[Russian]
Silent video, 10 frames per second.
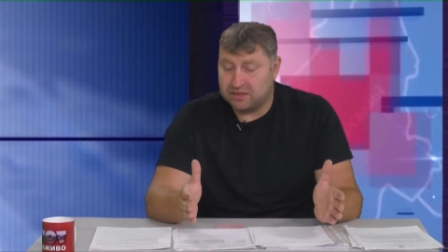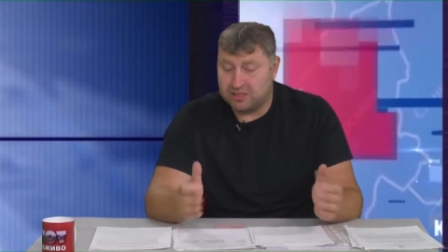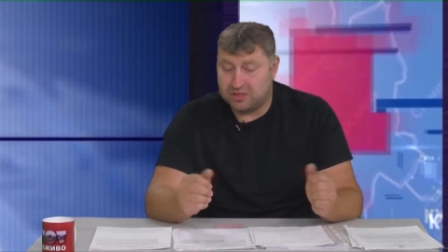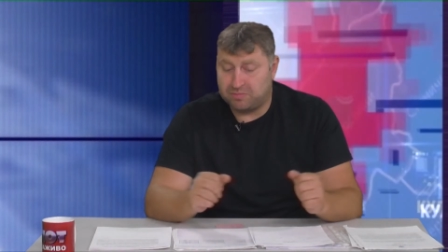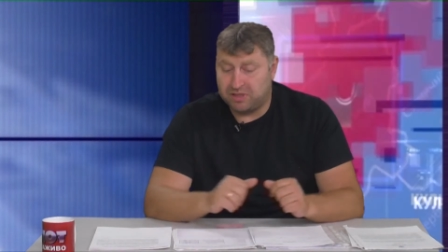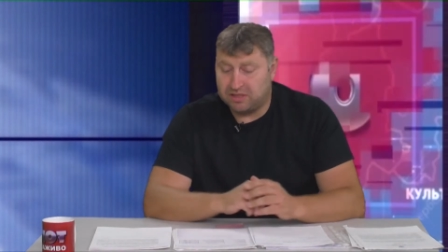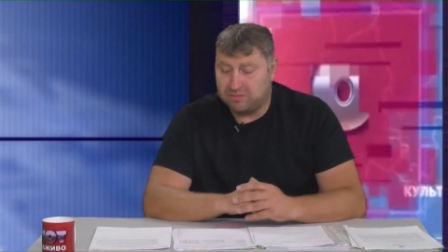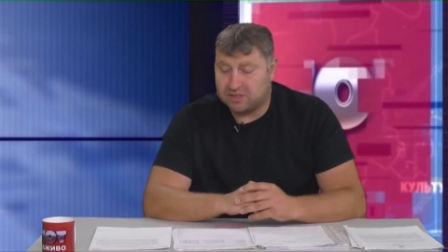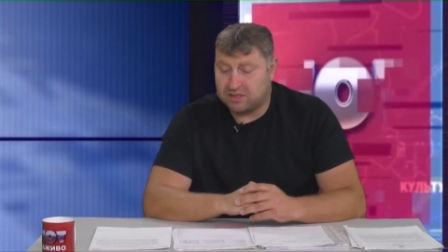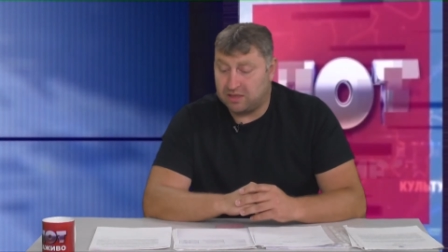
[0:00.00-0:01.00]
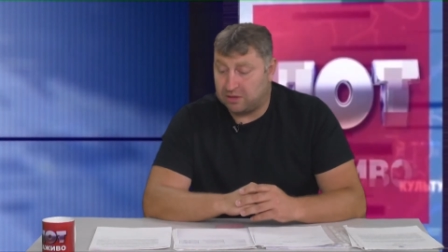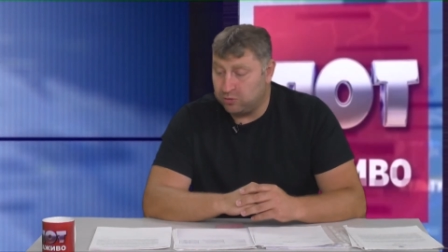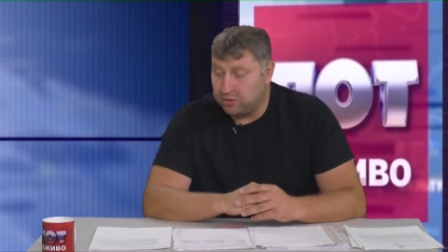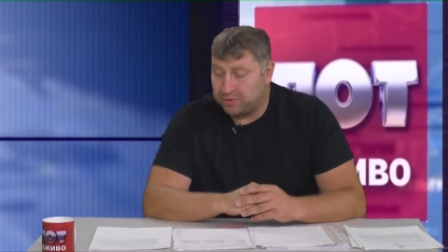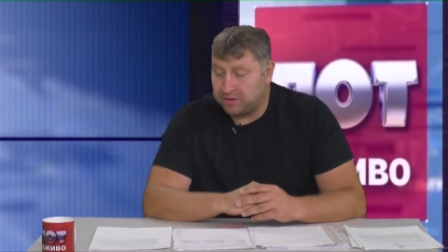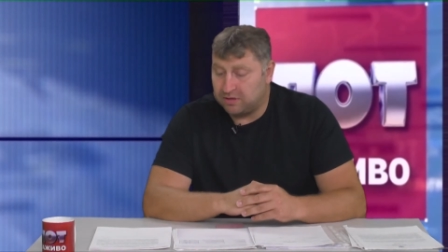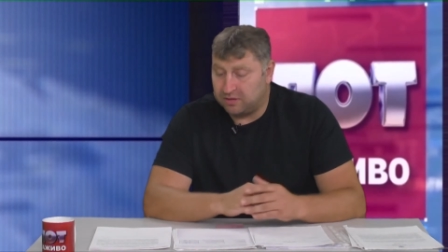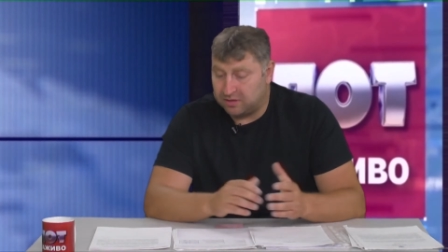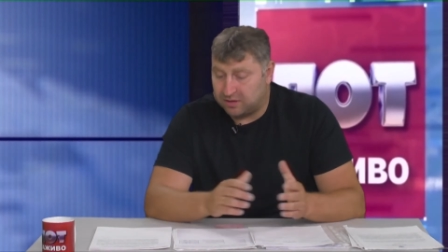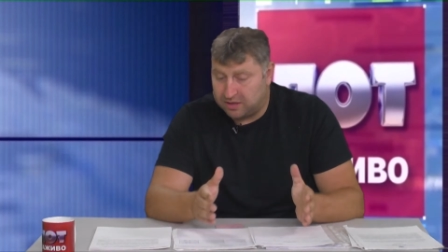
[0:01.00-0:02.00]
задачи перед ними стоят. Люди, под,
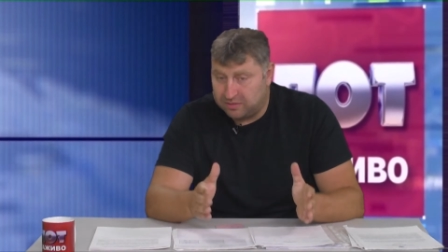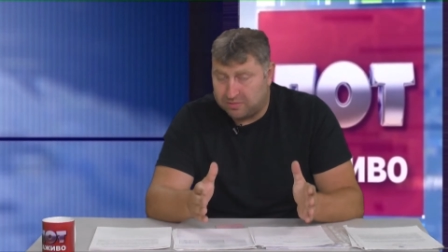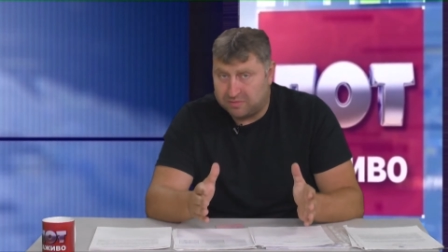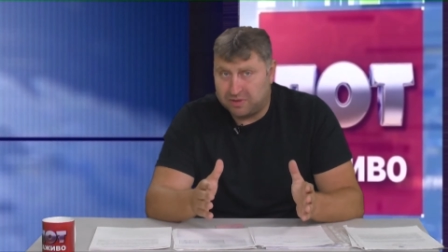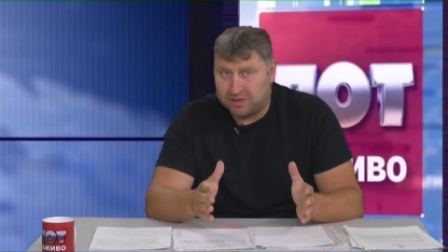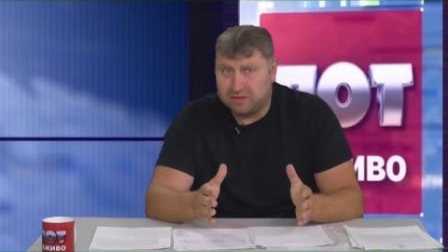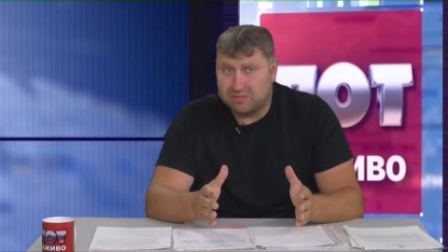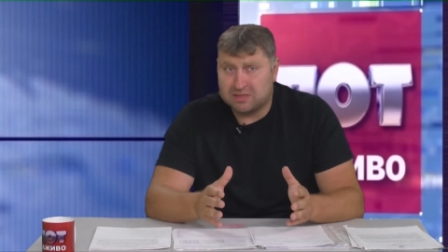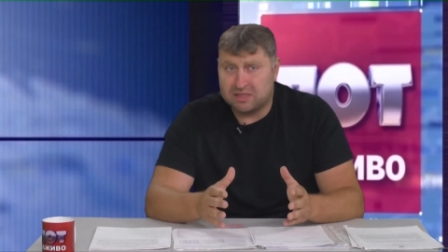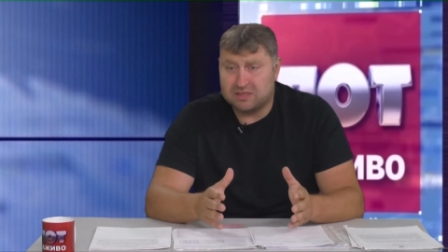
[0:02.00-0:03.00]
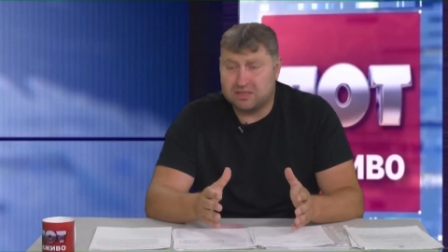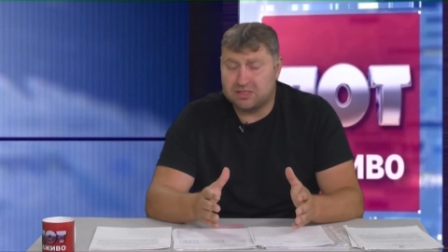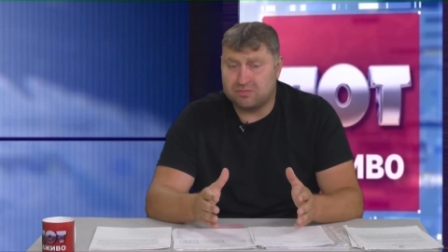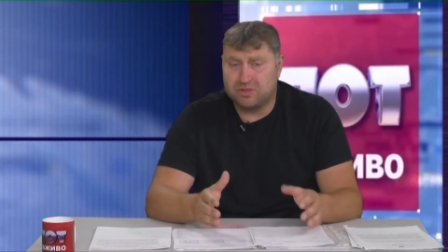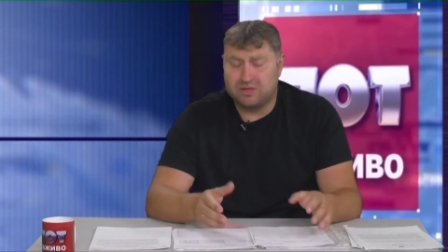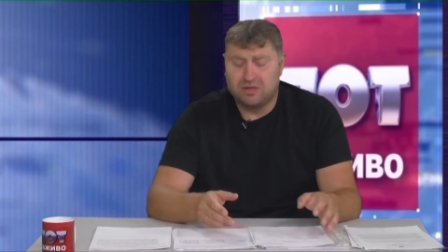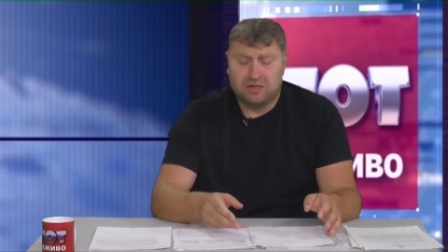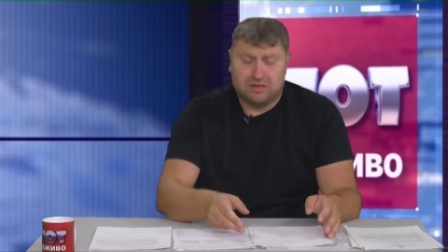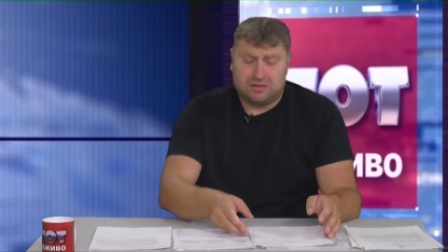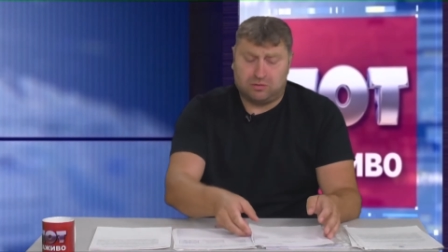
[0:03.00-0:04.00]
э, э, какие перед ними стоят задачи, мы
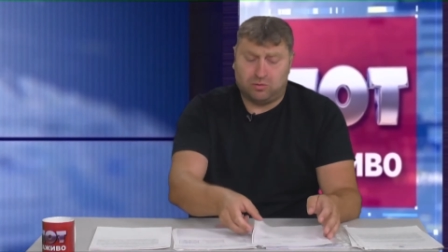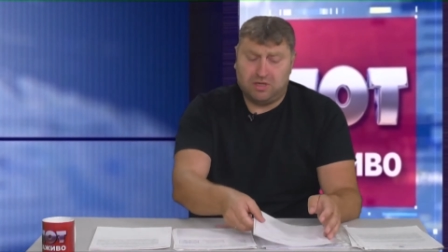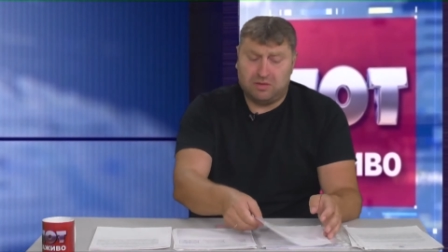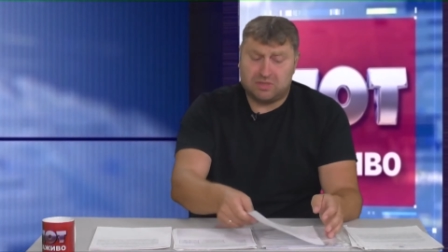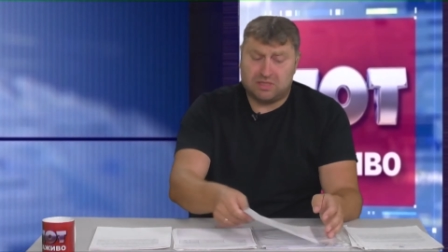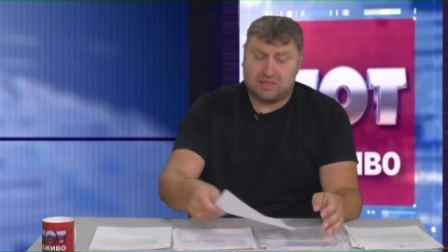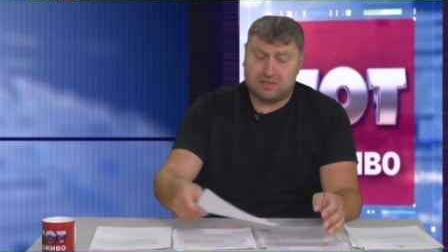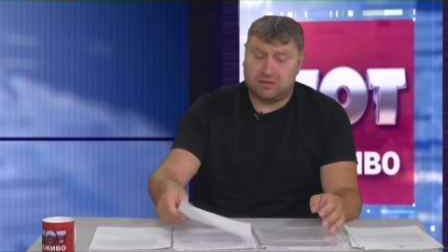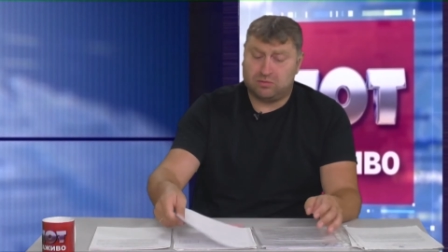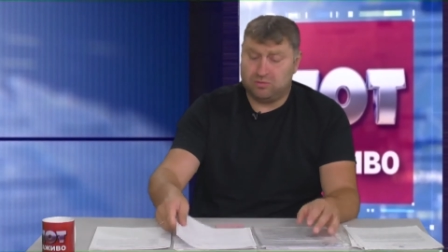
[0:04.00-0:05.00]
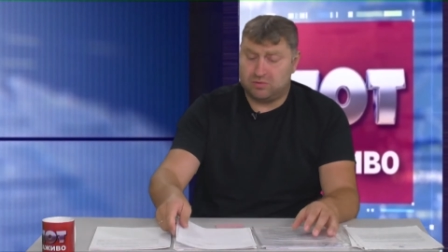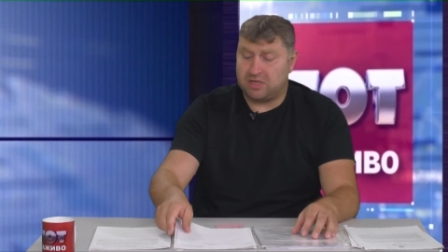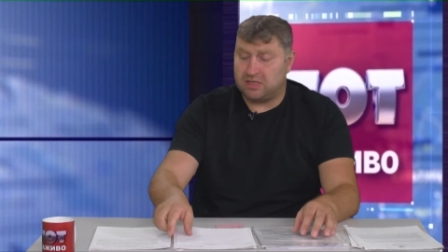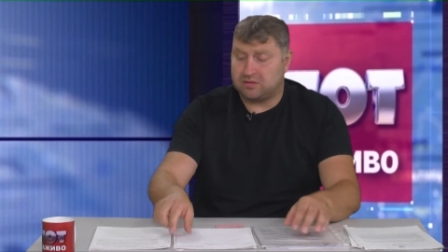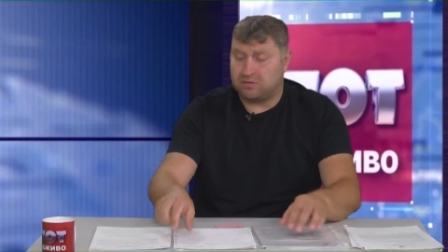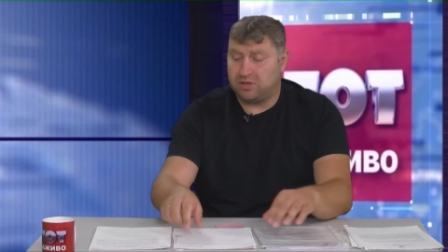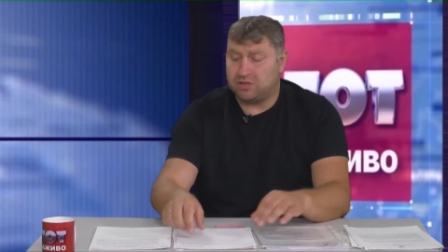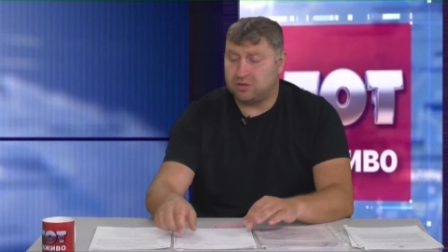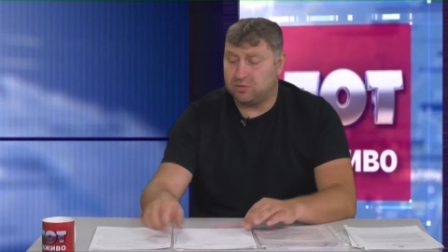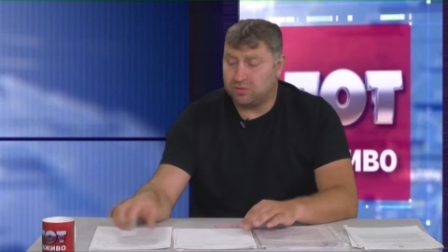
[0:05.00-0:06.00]
затрудняемся сказать, ну, скорее всего,
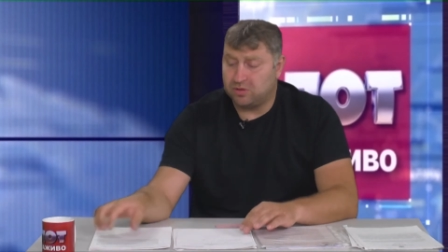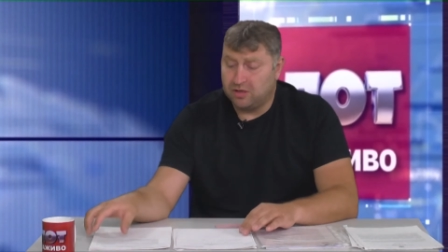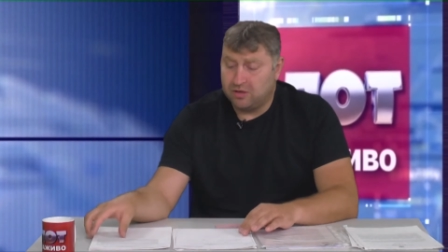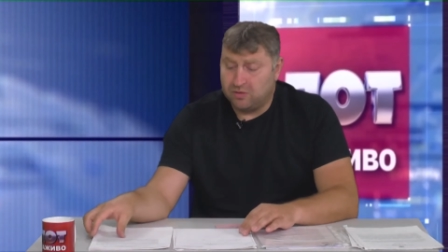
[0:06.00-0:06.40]
речь идет